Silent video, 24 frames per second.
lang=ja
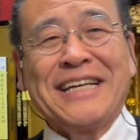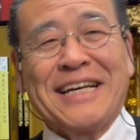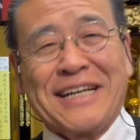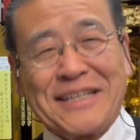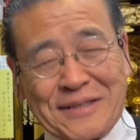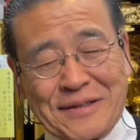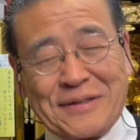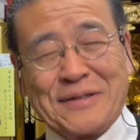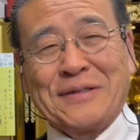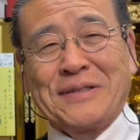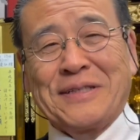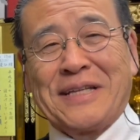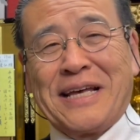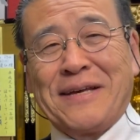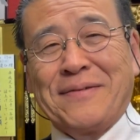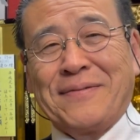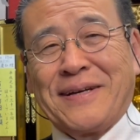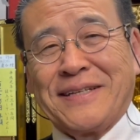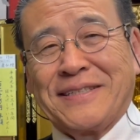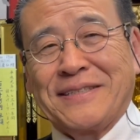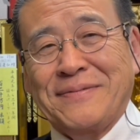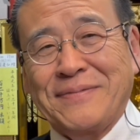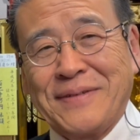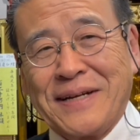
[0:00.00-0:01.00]
がとうござい
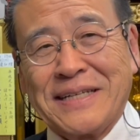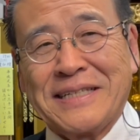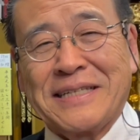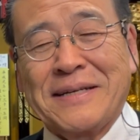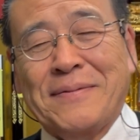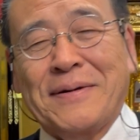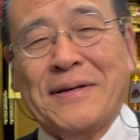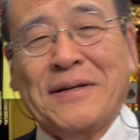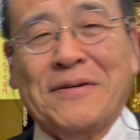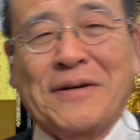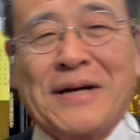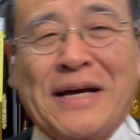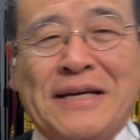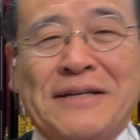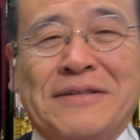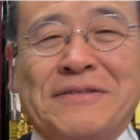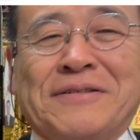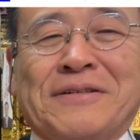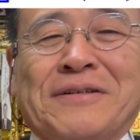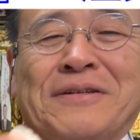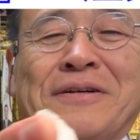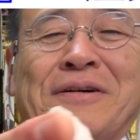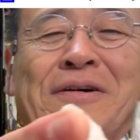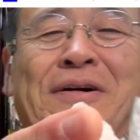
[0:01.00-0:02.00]
ます。皆様の開
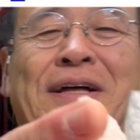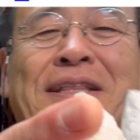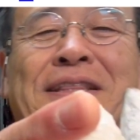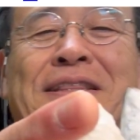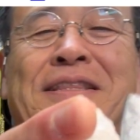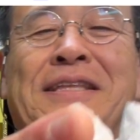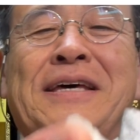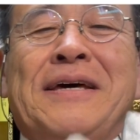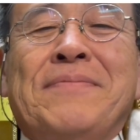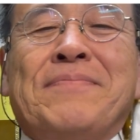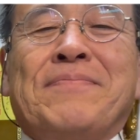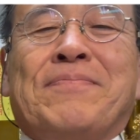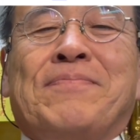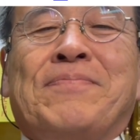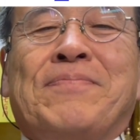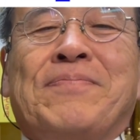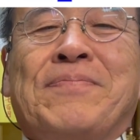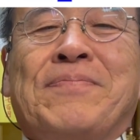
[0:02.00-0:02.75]
運は天、